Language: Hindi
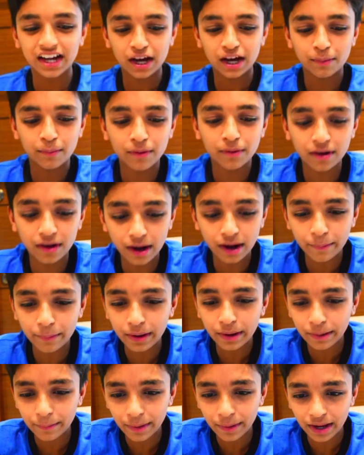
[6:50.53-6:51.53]
अब अब
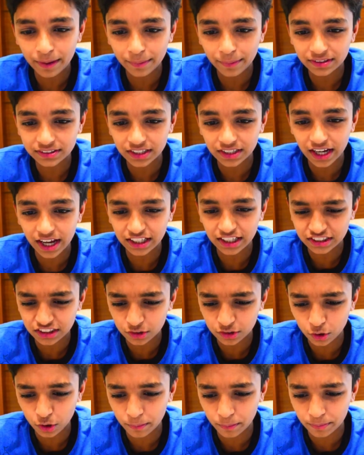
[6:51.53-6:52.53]
हमारे पास ऐसे
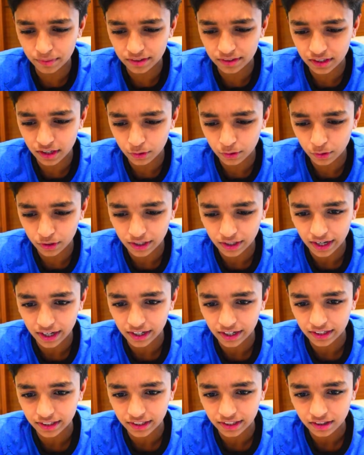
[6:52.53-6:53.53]
तो अब इतना कोई
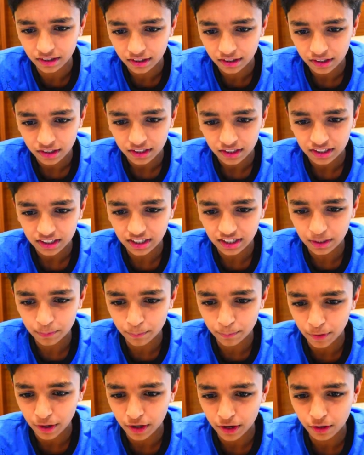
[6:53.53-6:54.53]
कहेगा नहीं कि
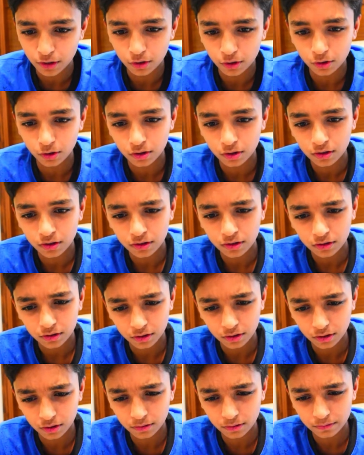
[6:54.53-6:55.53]
पढ़ लो तो